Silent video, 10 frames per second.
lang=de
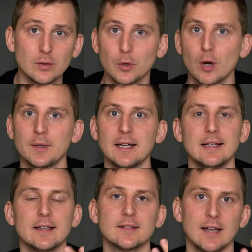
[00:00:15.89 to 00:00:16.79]
Ihr bekommt
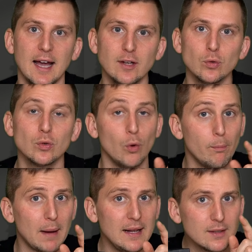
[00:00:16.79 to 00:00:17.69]
einen ersten Eindruck
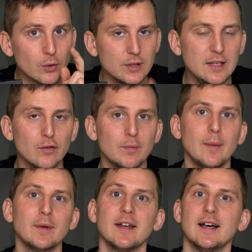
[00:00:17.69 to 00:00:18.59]
und bald auch hier auf
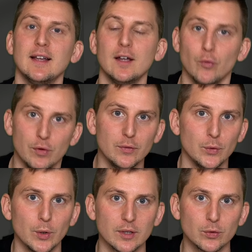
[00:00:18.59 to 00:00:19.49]
meinem Kanal ein
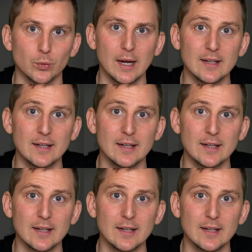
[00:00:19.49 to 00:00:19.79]
Review dazu.